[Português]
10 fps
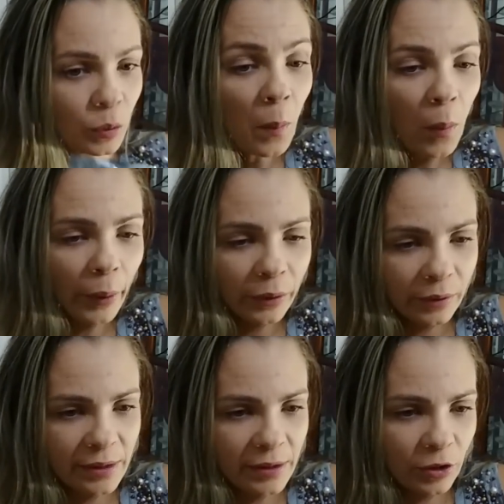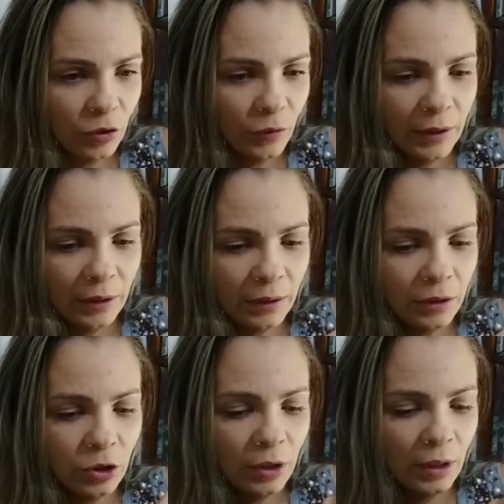muito dessas
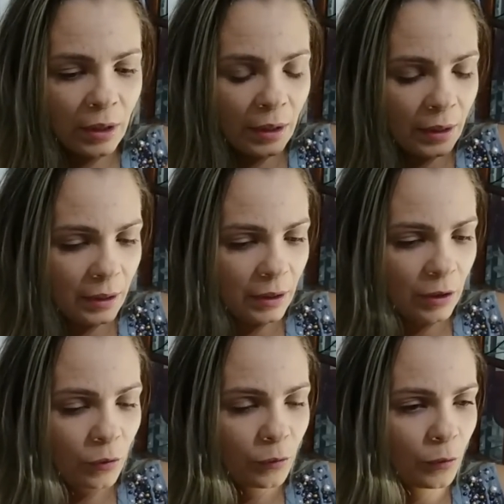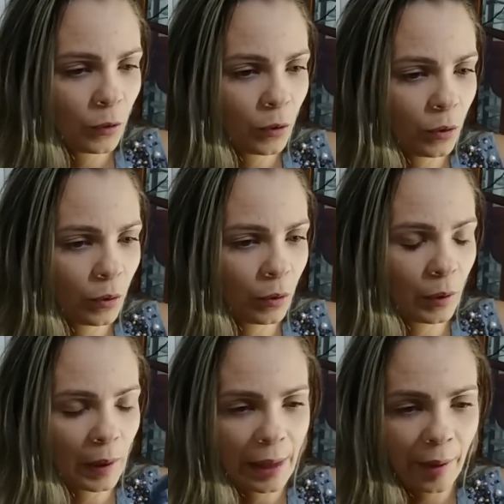fitas. Eu
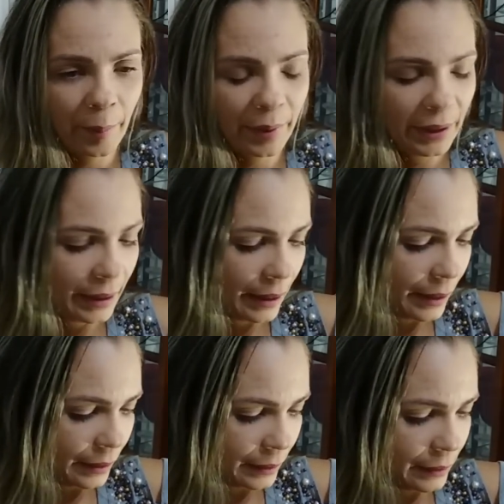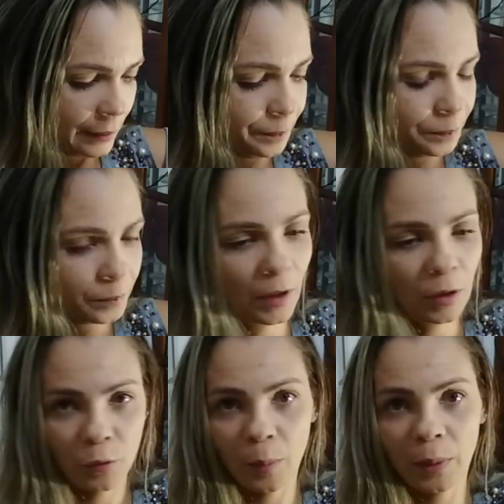vou abrir ela
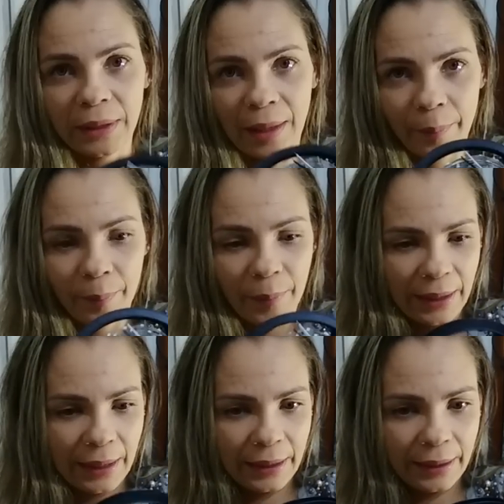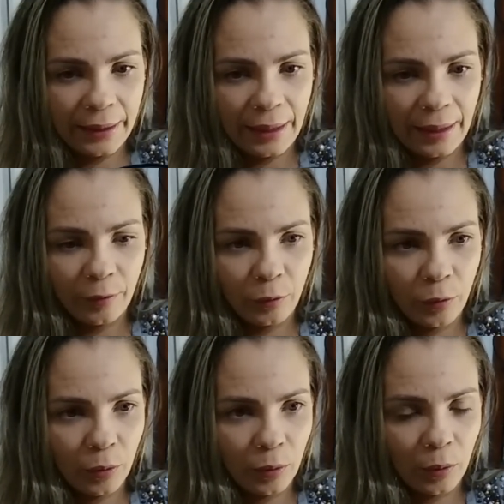e vou botar para carregar,
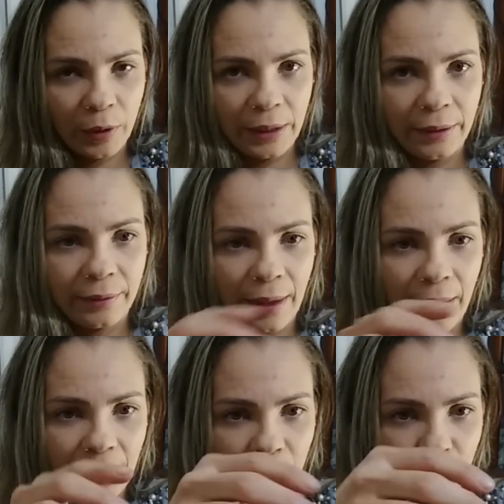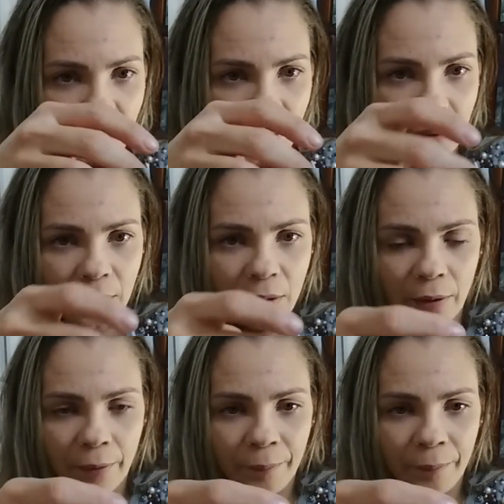vou conectar, ela vem aqui, ó.